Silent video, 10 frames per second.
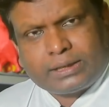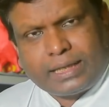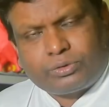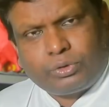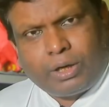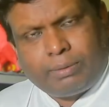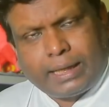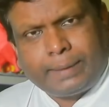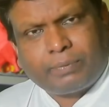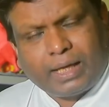শেষ দুই
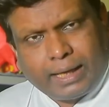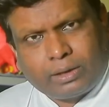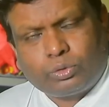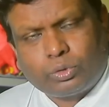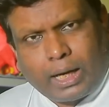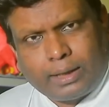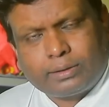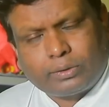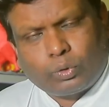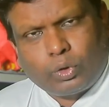ওভারে একটু রান
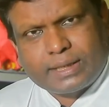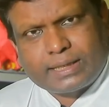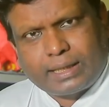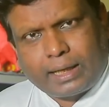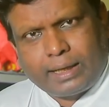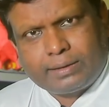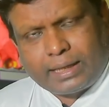করেছে তারা